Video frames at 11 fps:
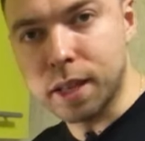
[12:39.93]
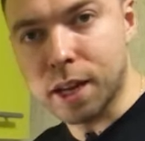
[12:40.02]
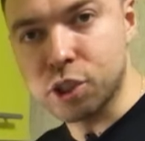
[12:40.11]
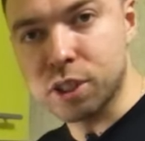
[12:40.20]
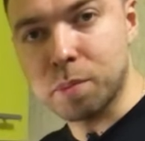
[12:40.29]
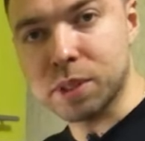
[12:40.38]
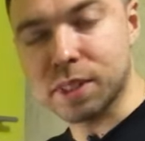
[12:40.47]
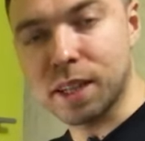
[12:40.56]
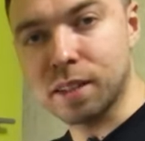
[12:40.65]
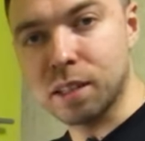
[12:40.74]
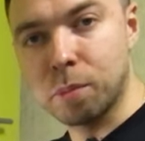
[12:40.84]
Также я
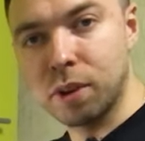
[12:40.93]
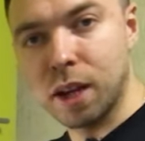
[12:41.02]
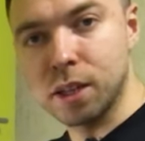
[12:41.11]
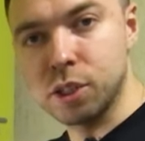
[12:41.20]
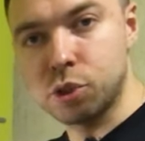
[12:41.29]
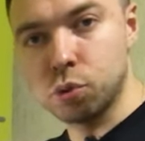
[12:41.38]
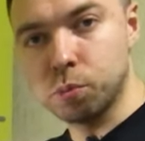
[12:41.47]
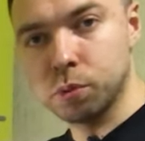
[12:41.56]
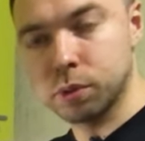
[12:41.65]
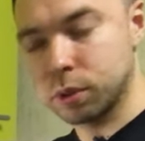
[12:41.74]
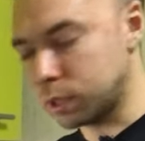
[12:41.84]
постоянно добавляю
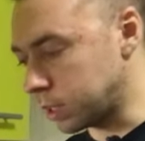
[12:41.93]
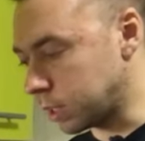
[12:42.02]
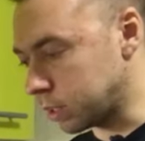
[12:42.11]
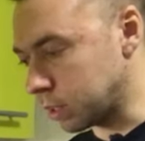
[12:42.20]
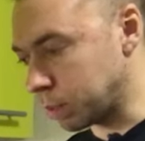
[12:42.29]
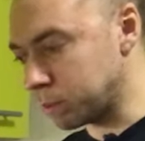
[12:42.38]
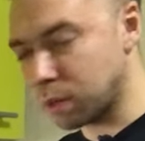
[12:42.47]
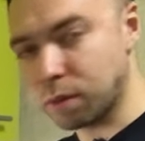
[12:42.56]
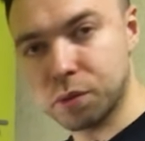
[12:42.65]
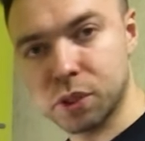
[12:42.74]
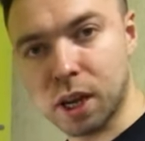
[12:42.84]
изюм, э, например,
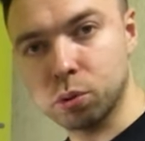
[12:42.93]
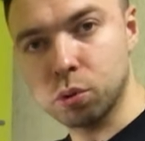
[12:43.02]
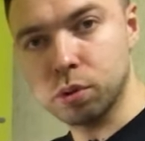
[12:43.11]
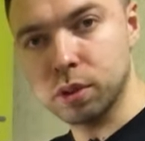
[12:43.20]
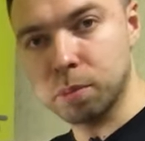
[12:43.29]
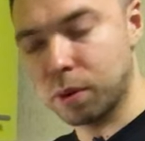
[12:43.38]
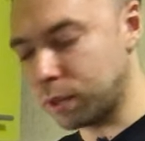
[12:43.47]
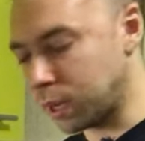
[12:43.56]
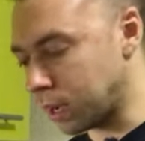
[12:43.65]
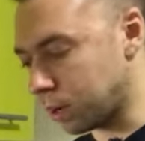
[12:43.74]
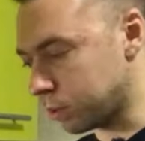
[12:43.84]
в овсянку,
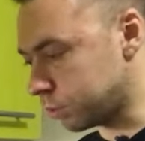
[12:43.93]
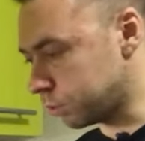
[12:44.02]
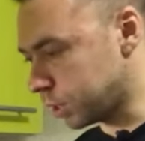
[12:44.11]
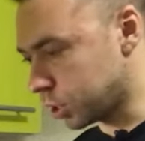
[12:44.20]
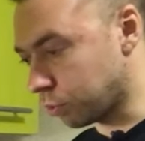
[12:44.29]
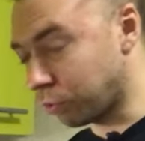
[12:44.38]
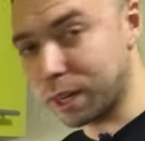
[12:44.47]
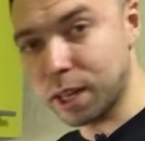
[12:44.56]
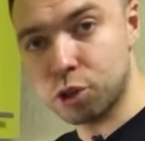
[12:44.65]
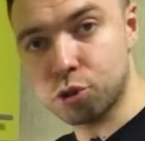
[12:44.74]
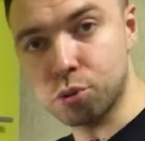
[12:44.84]
добавляю даже в
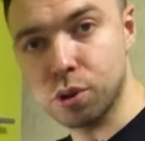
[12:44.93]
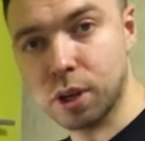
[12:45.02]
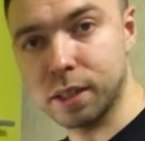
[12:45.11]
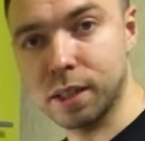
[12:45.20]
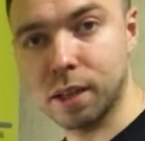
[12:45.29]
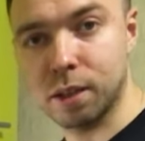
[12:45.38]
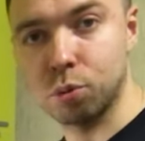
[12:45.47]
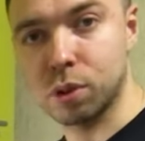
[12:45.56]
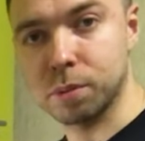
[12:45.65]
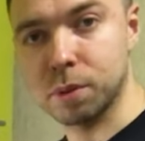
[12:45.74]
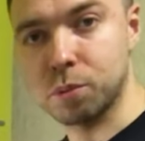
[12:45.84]
гречку ее, когда
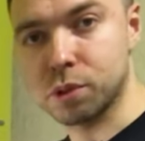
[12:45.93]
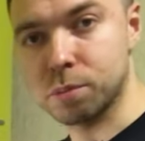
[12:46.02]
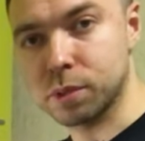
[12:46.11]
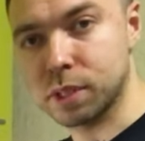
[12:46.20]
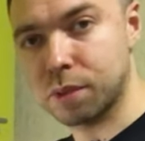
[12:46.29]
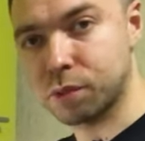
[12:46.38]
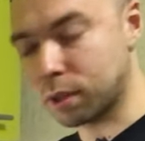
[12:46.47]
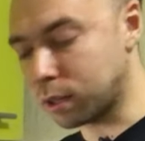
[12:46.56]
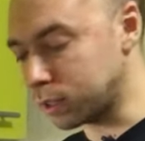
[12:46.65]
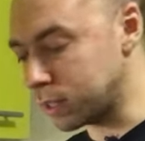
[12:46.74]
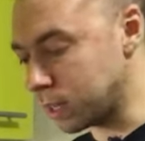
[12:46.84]
утром, допустим,
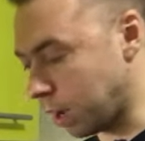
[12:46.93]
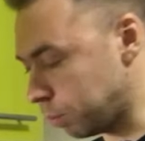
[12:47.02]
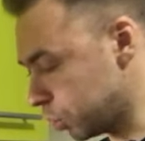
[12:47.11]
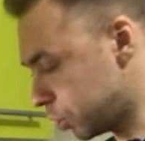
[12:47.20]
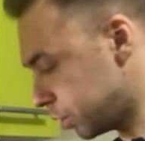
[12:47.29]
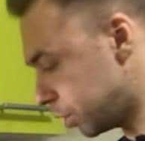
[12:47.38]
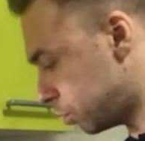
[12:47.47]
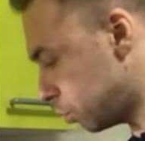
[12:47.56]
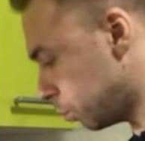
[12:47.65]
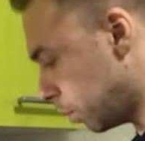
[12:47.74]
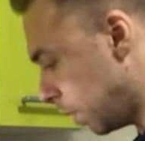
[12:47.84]
завтракаю, да, обычный
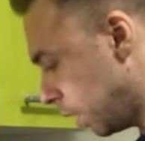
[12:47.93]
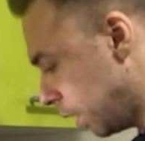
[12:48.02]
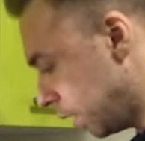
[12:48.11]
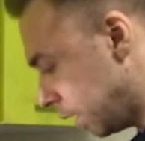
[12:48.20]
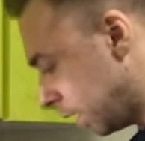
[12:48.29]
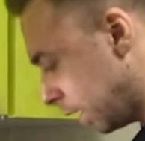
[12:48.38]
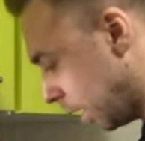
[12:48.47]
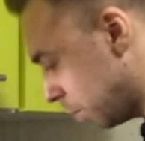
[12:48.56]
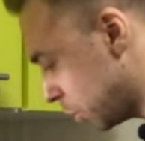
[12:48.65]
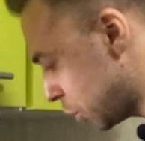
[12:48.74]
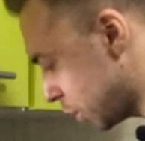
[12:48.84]
изюм.
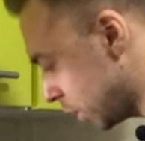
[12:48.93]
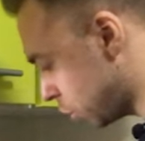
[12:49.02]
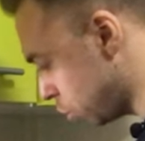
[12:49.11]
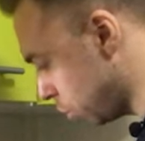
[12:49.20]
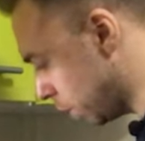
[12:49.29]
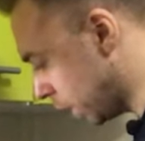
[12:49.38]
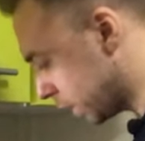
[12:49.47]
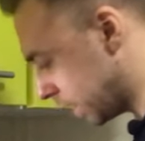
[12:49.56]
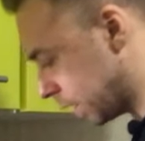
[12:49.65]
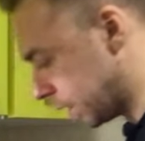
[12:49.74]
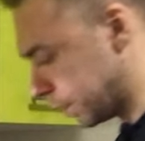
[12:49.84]
Обычный изюм –
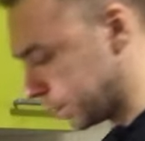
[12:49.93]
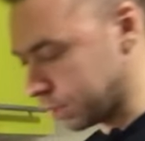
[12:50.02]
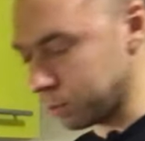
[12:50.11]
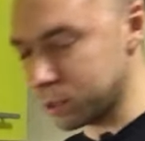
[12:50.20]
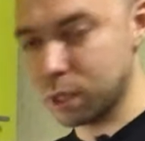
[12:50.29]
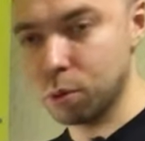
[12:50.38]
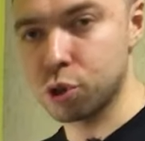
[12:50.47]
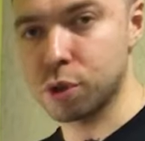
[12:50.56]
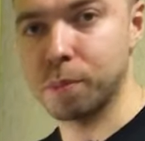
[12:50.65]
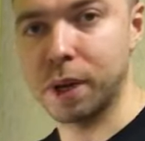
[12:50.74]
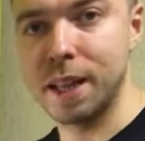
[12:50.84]
это на самом деле
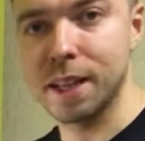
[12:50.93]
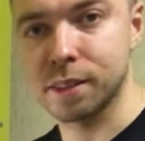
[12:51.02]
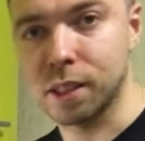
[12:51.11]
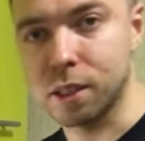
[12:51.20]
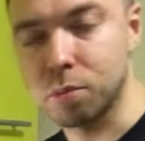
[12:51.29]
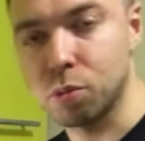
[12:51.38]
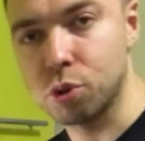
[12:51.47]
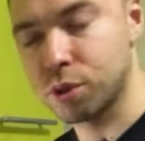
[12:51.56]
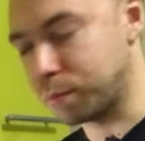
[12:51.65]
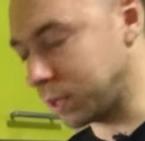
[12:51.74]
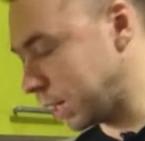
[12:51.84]
очень полезная,
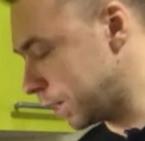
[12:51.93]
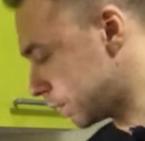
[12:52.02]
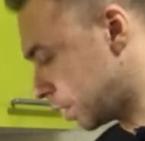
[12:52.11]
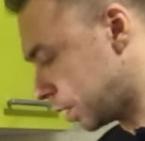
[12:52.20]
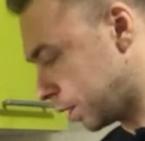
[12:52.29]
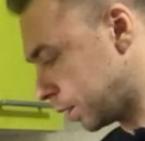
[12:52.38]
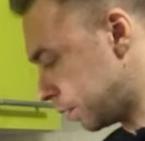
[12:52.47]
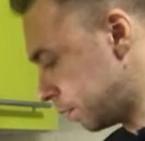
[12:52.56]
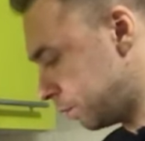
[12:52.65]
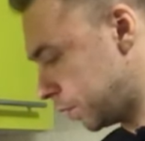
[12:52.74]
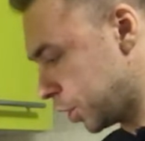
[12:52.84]
очень
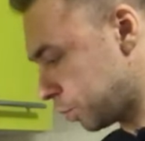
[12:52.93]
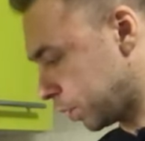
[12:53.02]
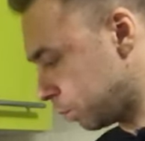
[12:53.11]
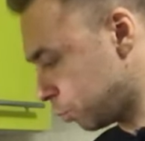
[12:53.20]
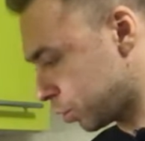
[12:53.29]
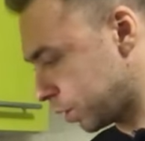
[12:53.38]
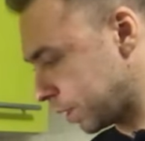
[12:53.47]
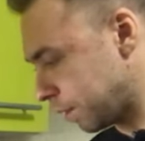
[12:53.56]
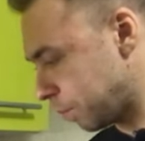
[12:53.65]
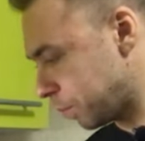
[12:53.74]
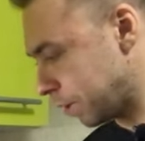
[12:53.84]
полезная вещь, потому что
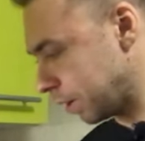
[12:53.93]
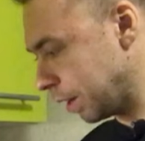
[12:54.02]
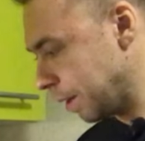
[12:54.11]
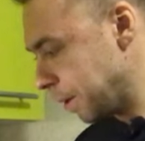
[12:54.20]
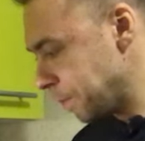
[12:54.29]
она, во-первых,